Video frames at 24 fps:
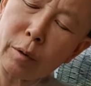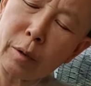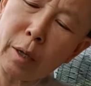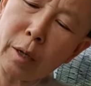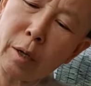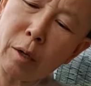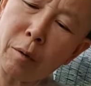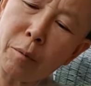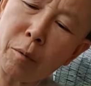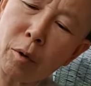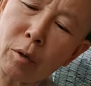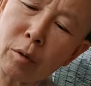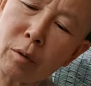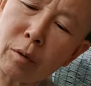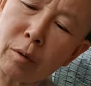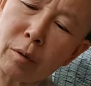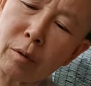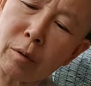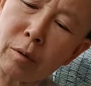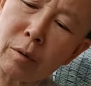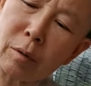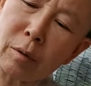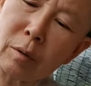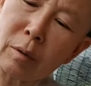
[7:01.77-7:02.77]

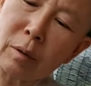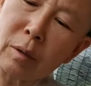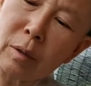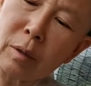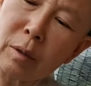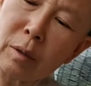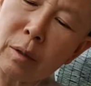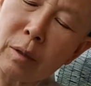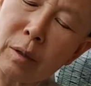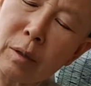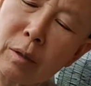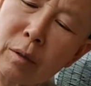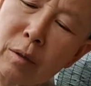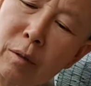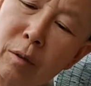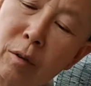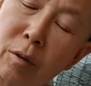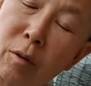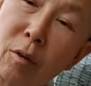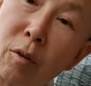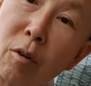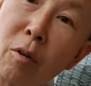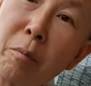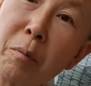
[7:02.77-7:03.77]
내려먹던
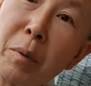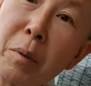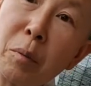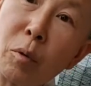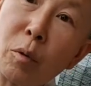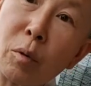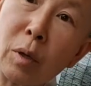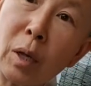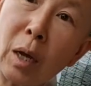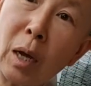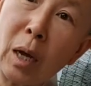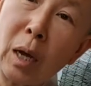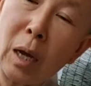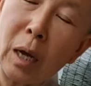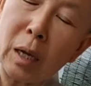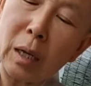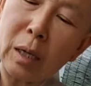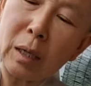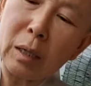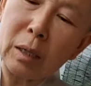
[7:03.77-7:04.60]
그런 커피보다